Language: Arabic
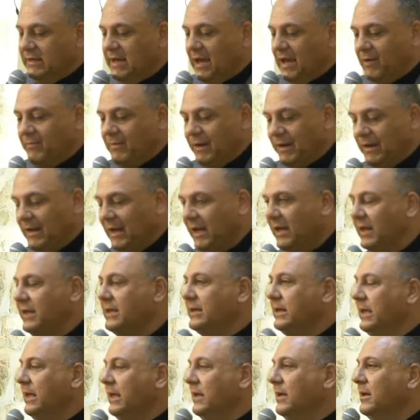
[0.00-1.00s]
نعمة
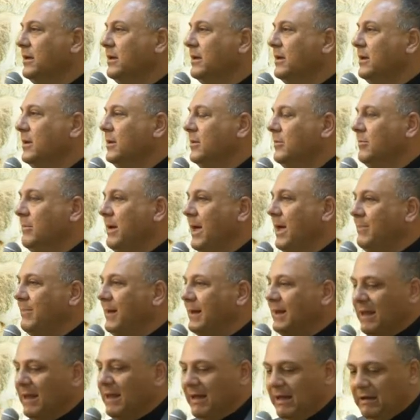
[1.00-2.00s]
إلهية
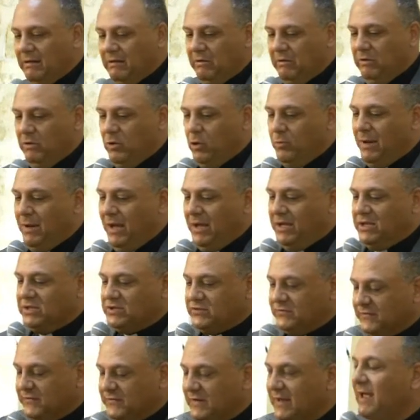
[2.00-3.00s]
بقبلها
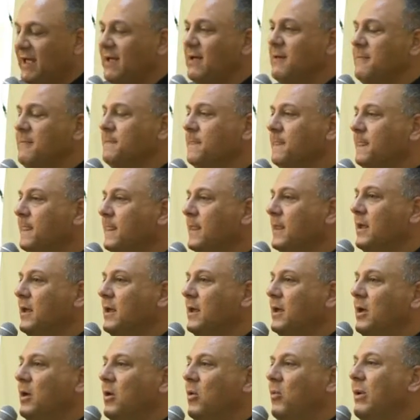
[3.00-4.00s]
وبعيش فيها
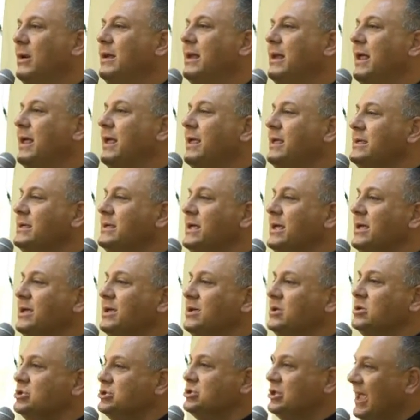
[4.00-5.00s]
ولا هي
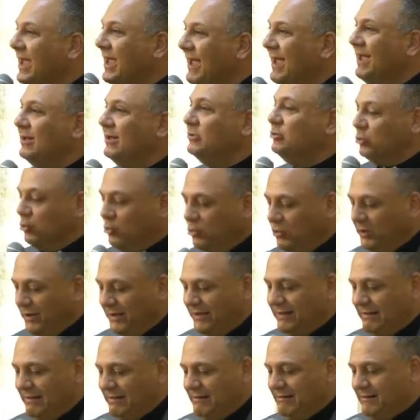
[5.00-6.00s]
جهاد
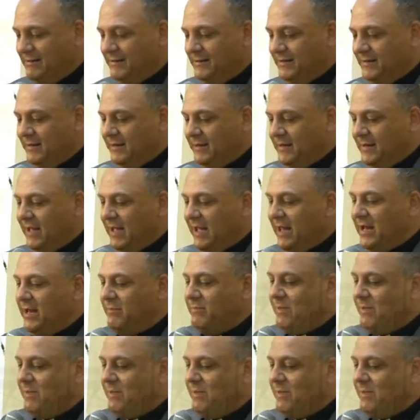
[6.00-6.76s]
روحي أنا